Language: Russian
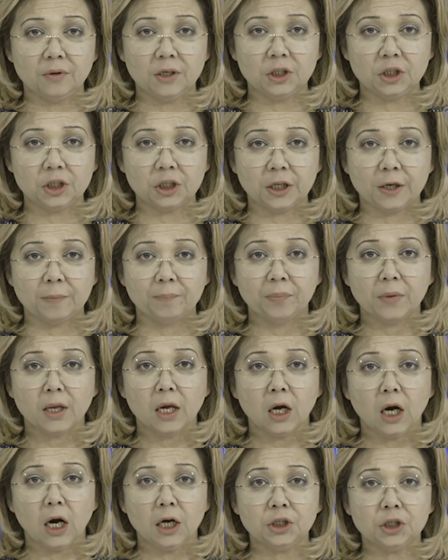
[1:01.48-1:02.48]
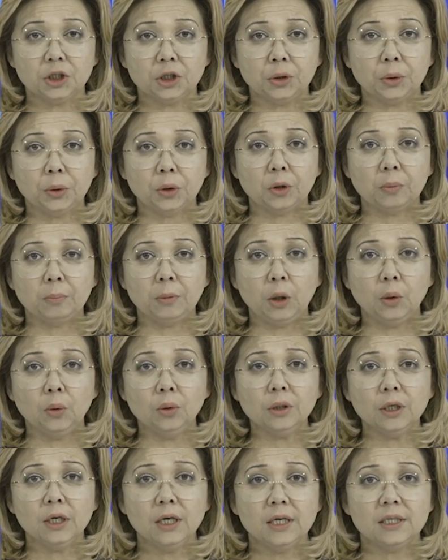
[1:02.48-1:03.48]
величины, от 4
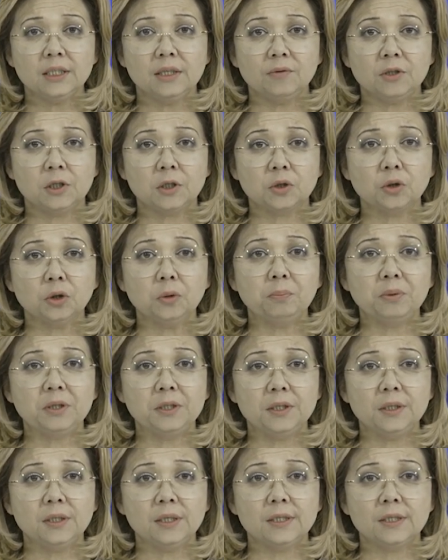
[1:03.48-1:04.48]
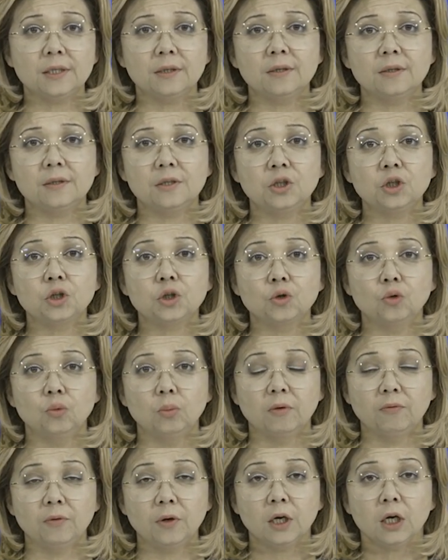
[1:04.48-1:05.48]
миллион 950 тысяч
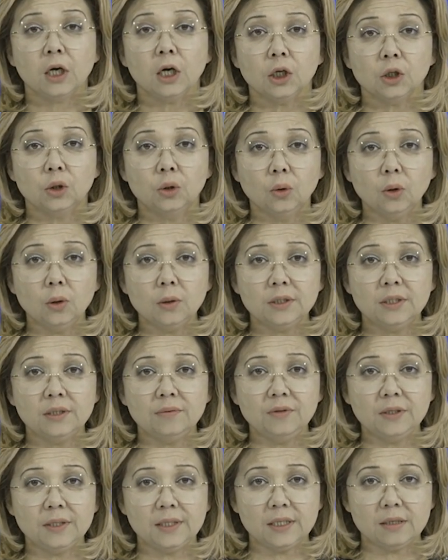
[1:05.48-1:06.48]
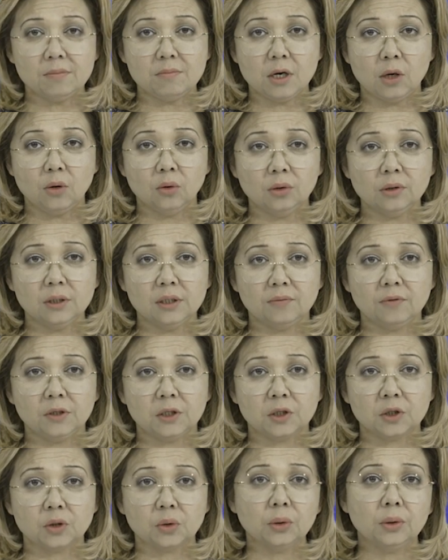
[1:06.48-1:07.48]
суммов до 9 миллион
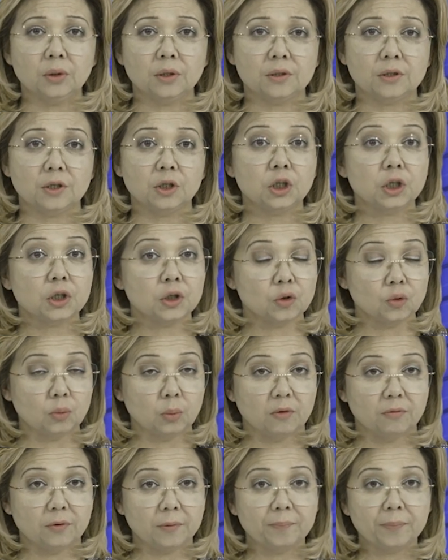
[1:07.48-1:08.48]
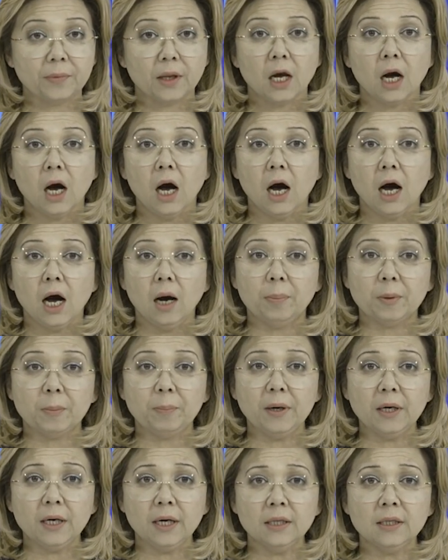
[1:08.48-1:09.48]
900 тысяч суммов а
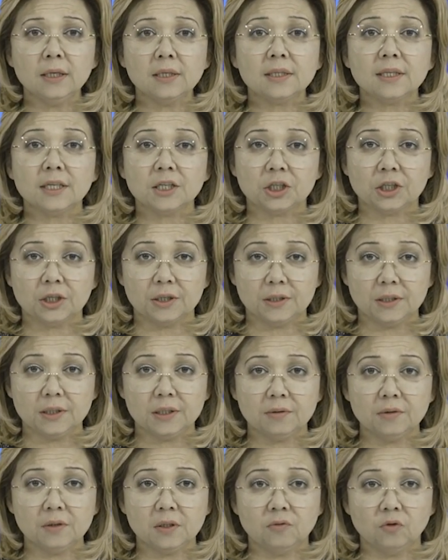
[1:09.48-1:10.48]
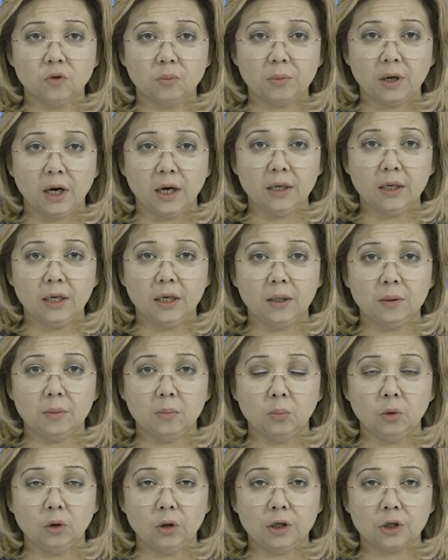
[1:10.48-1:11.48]
пропаганда сожительства с двумя или
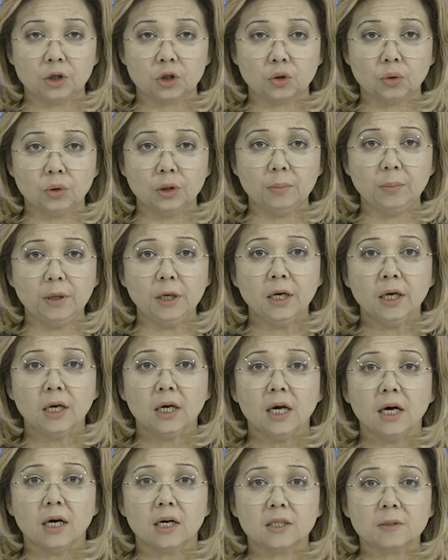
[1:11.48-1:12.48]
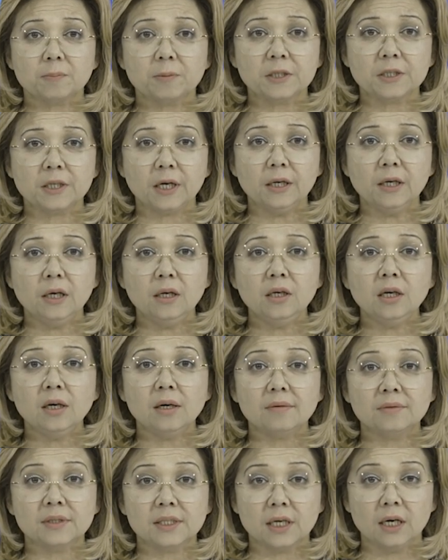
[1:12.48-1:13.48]
более женами, распространение
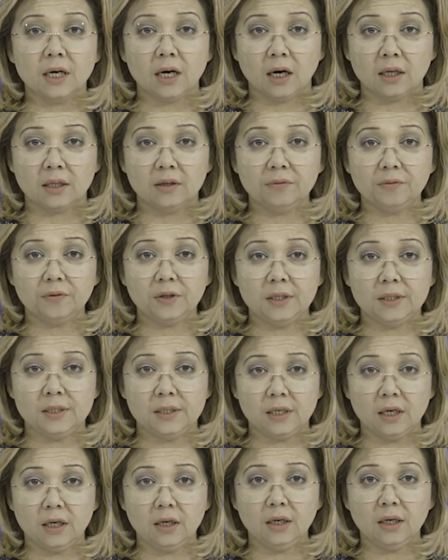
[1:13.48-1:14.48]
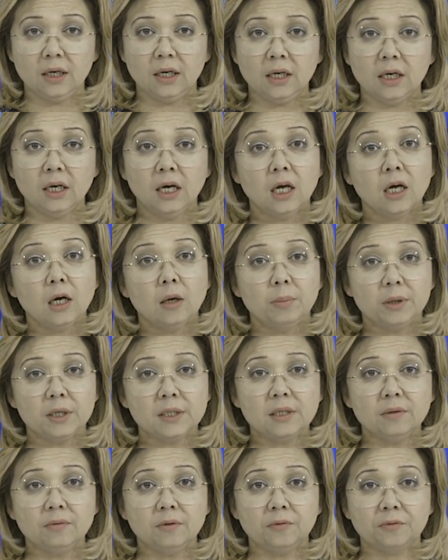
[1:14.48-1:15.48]
взглядов, идей или
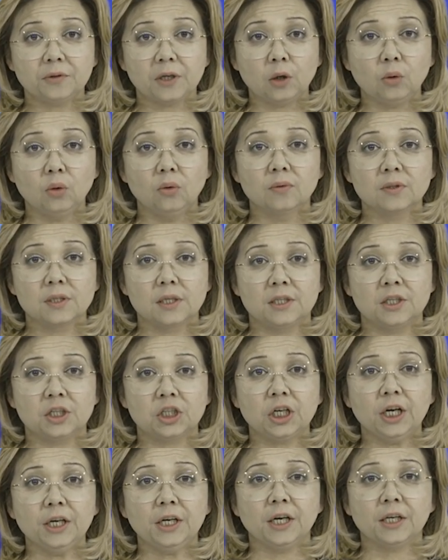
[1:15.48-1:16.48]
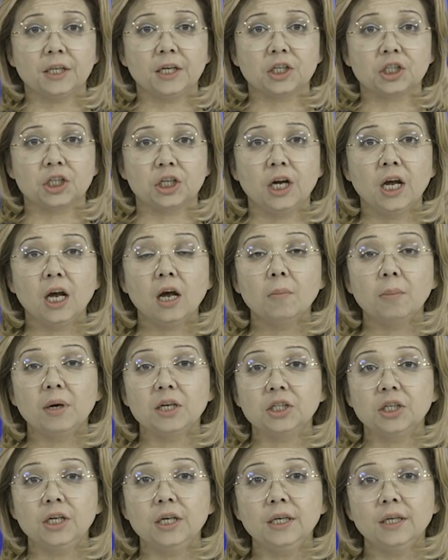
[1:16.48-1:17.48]
призывов такого содержания, а также
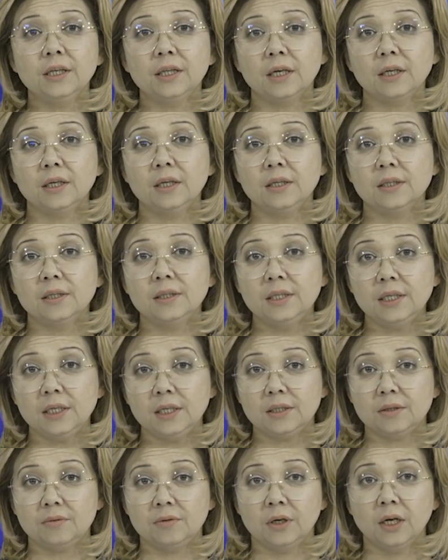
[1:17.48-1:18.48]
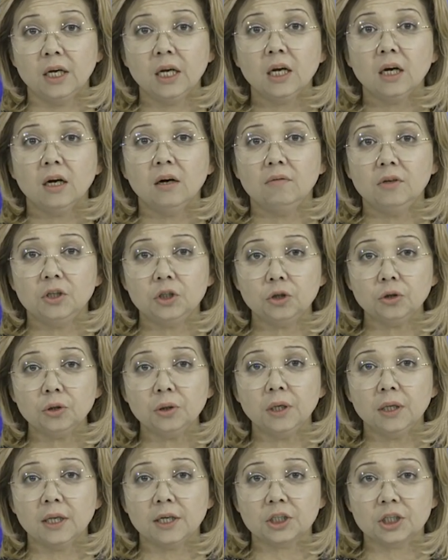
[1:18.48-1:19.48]
поощрение таких действий влечет
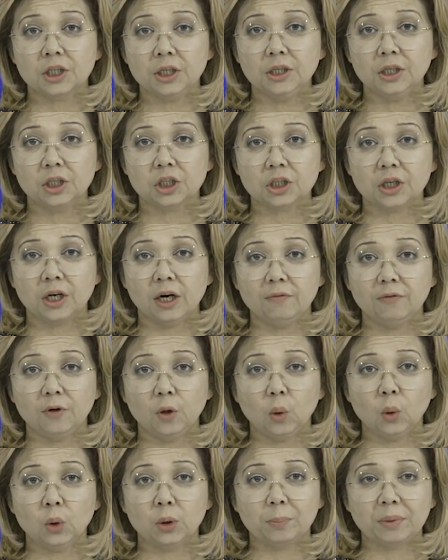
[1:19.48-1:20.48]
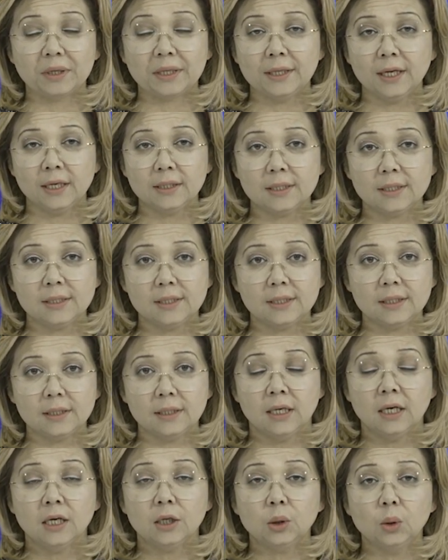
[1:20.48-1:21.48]
наложение штрафа от 15
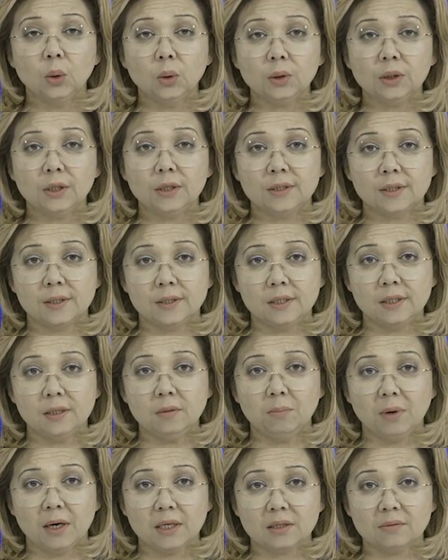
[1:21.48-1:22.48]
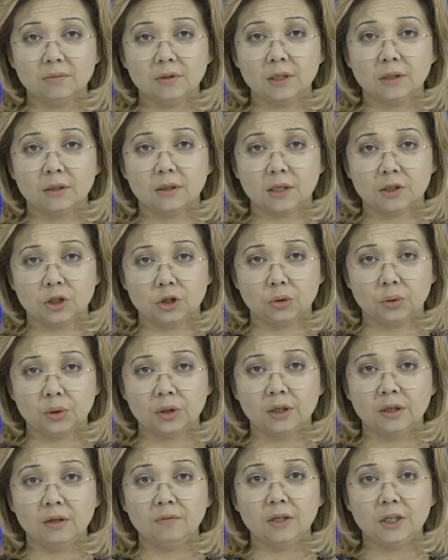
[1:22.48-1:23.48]
до 30 базовых
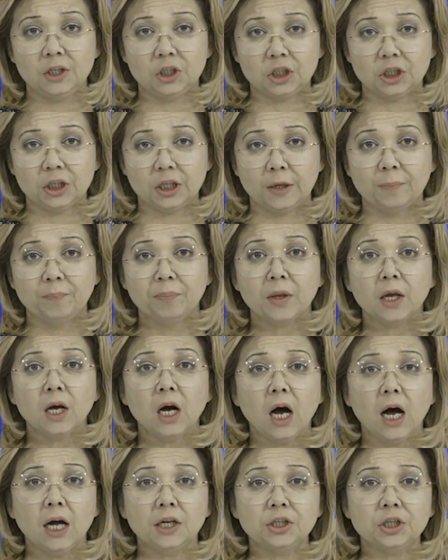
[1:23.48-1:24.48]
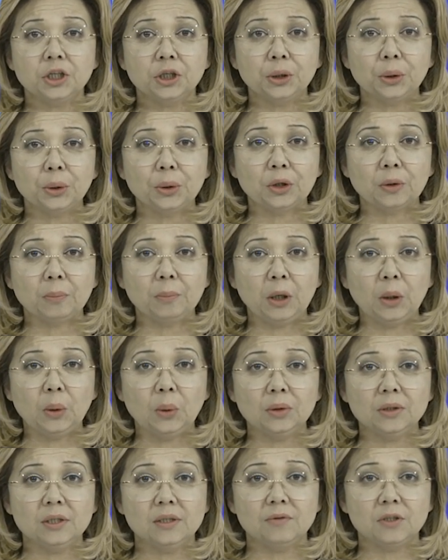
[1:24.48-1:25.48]
расчетной величины от 4
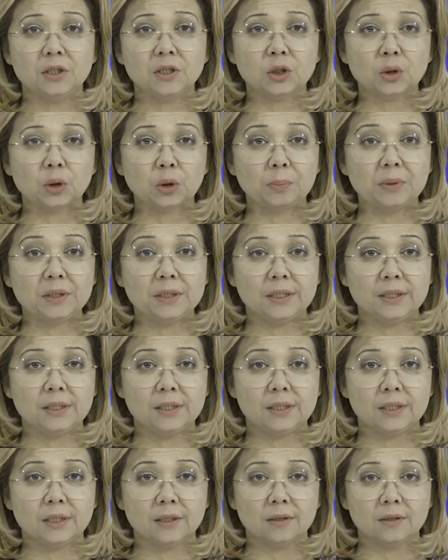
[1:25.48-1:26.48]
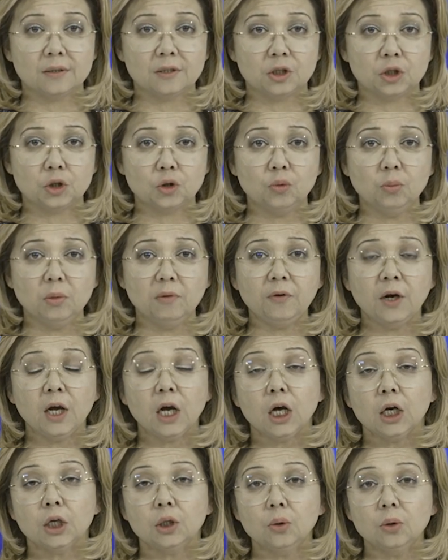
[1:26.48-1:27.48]
миллион 950 тысяч сумм
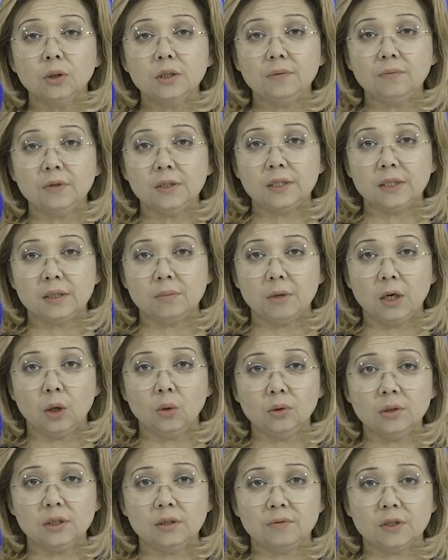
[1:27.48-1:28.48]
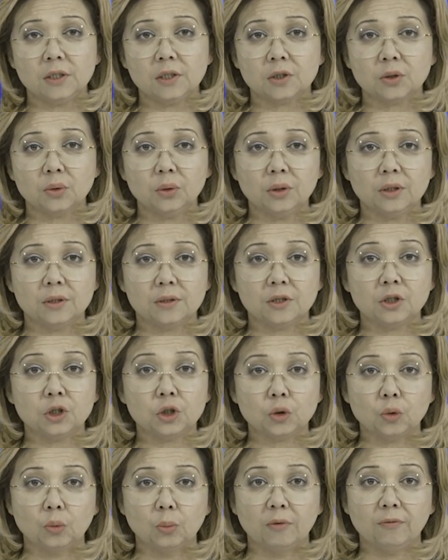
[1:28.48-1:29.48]
до 9 миллион 900 тысяч
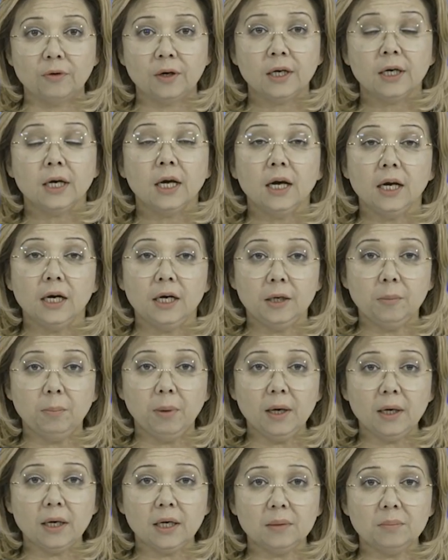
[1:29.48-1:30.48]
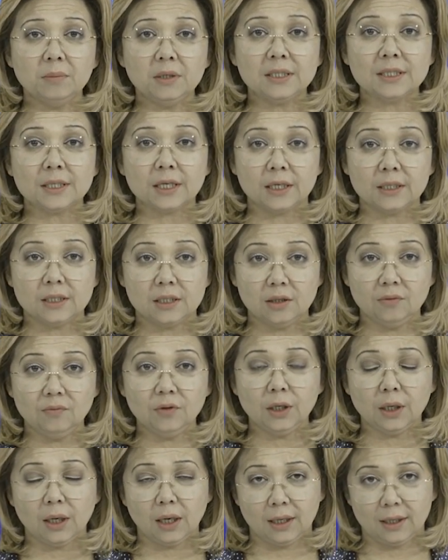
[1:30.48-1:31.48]
сумм, либо
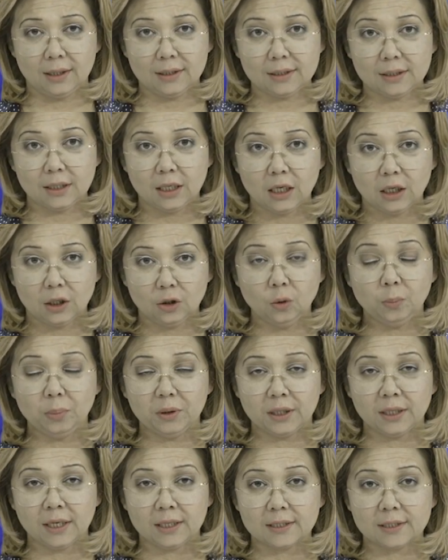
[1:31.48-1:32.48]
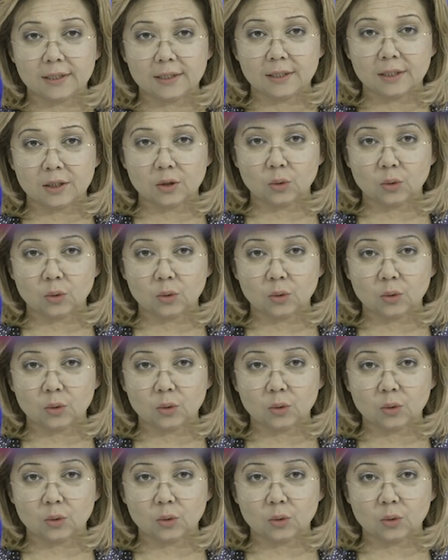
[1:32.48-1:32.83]
административный арест до 15